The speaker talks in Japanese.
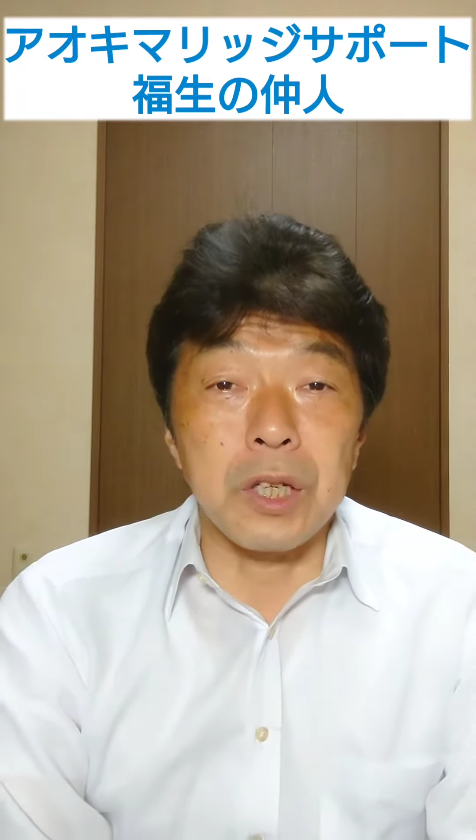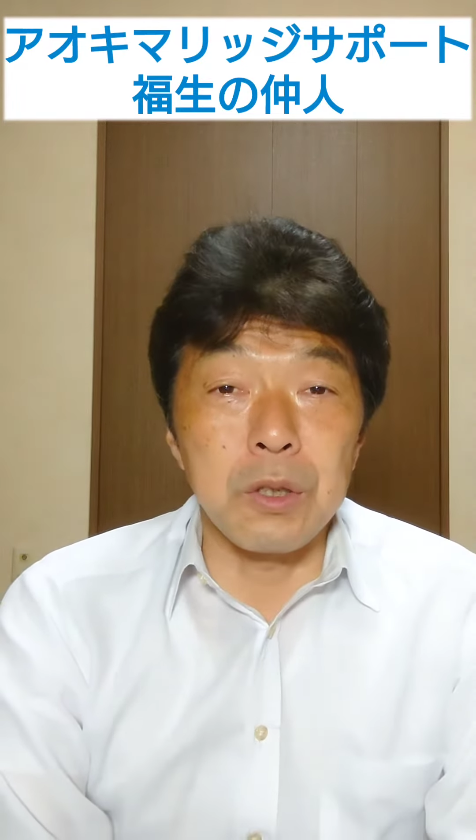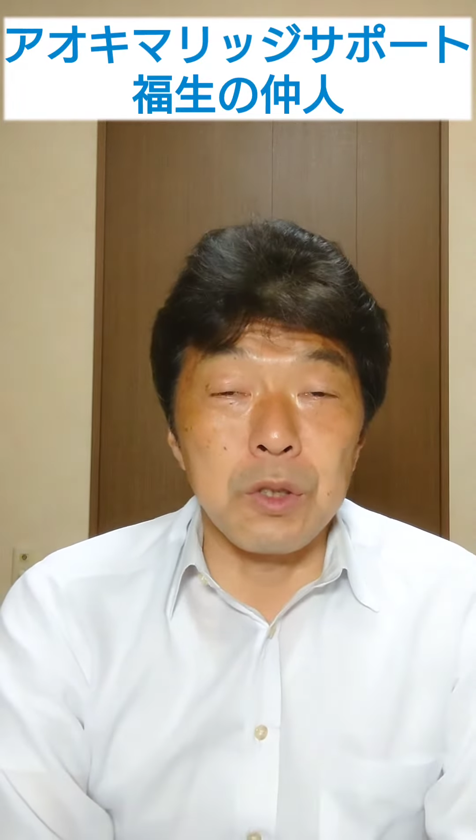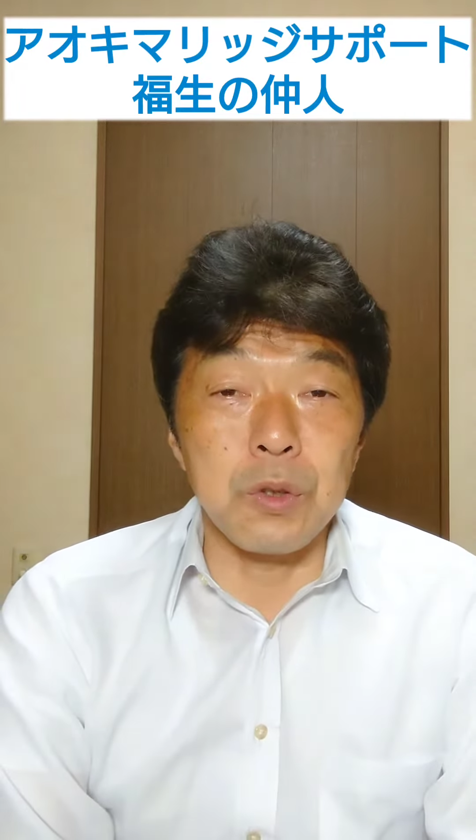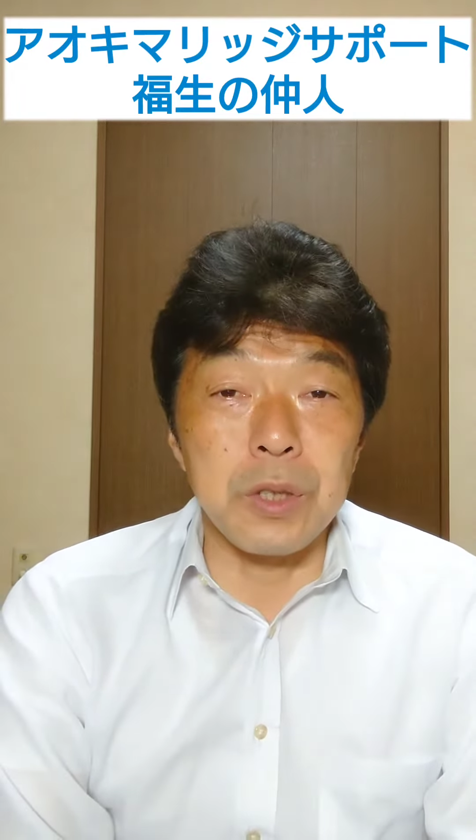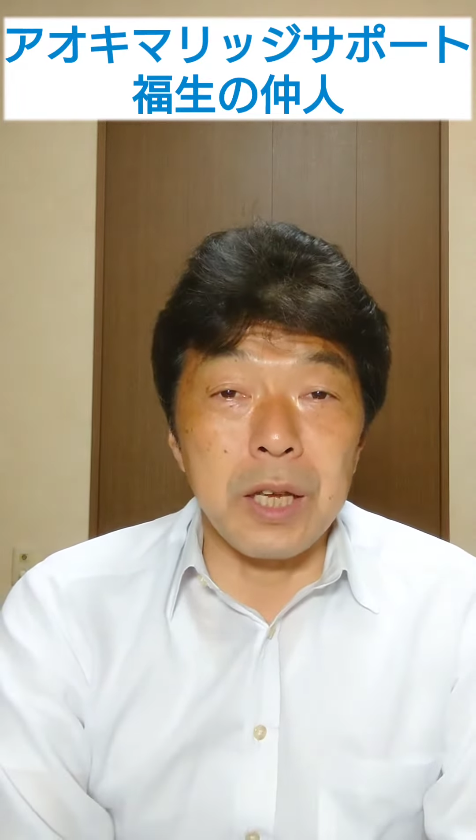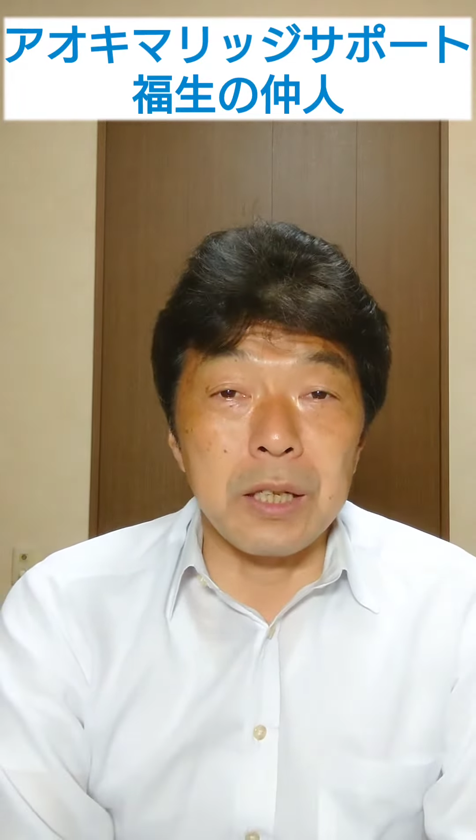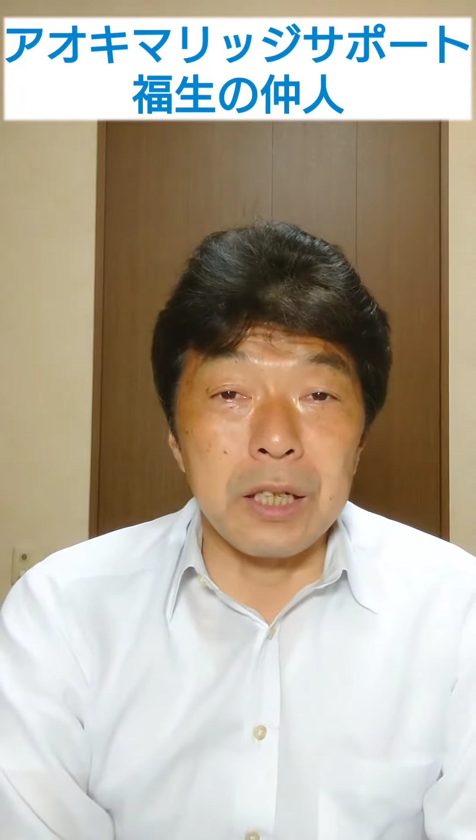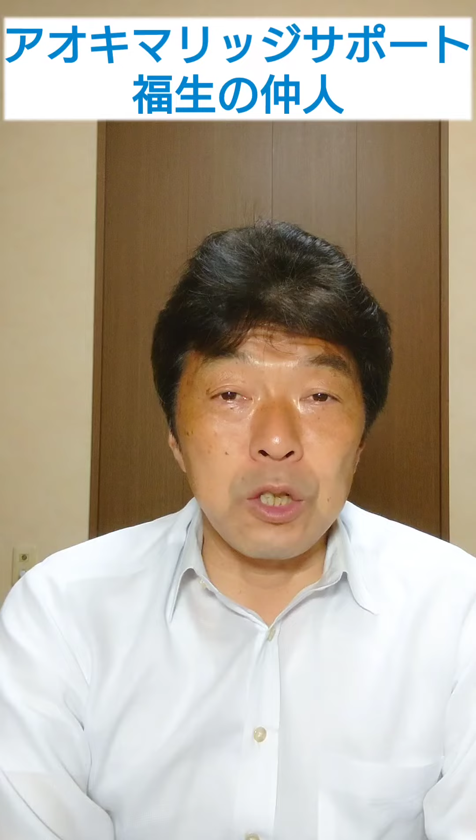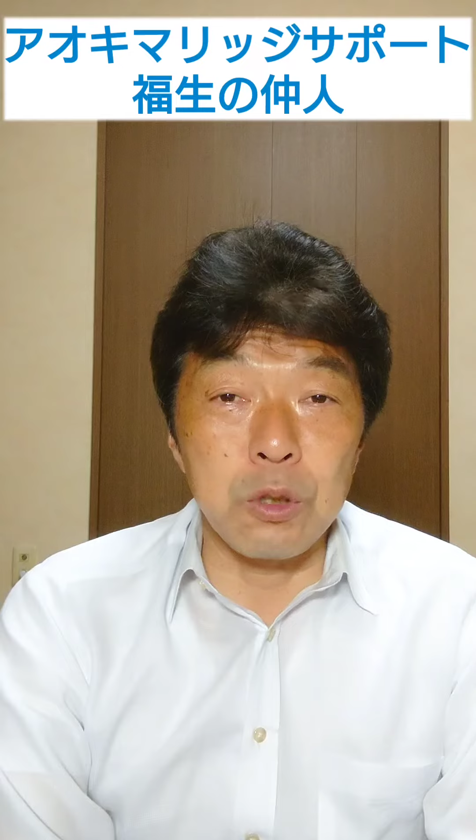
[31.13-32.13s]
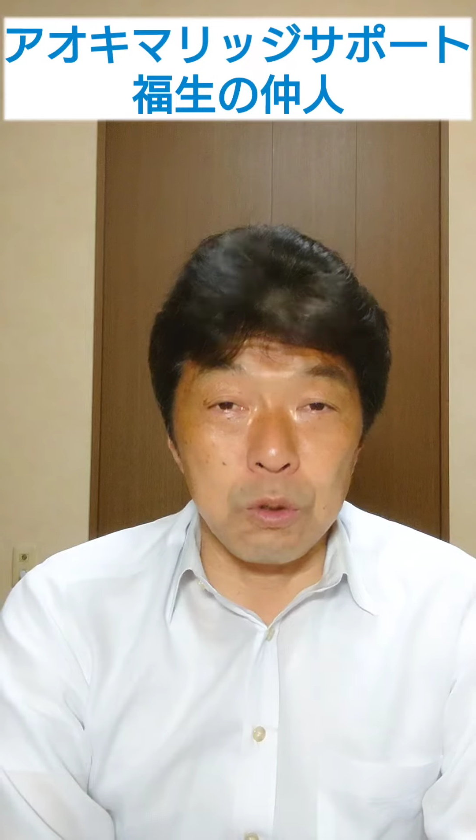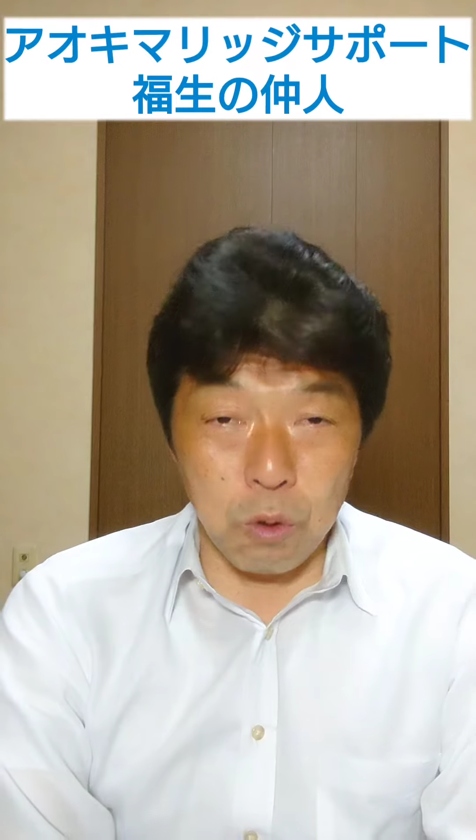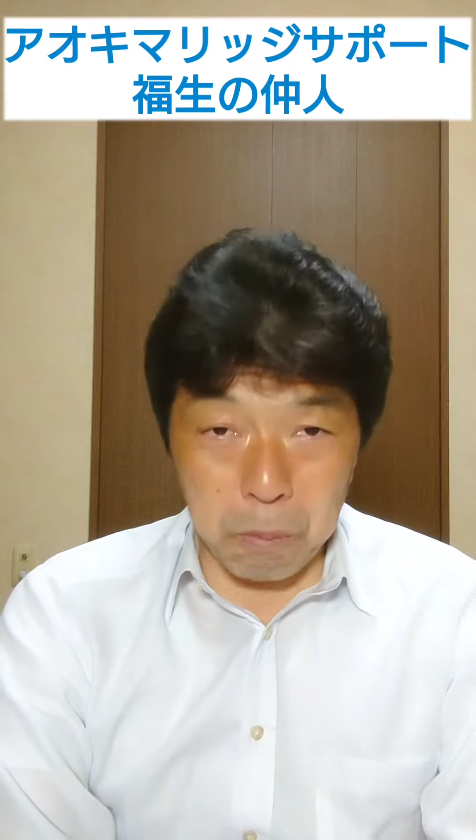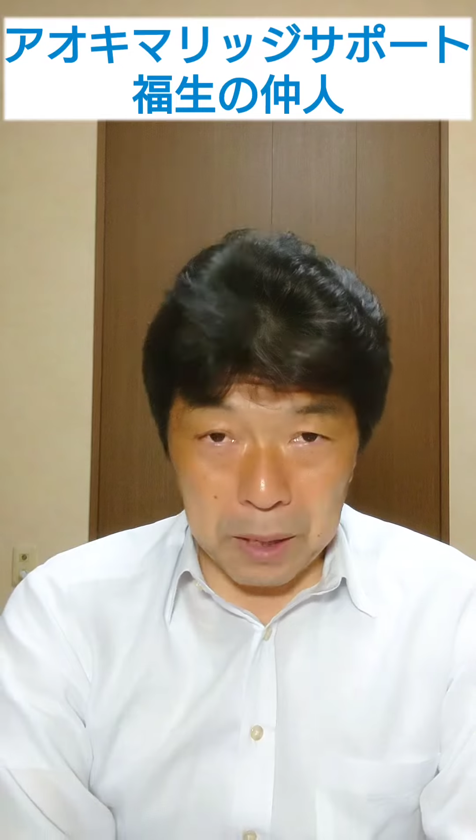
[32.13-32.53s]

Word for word: が九州で25%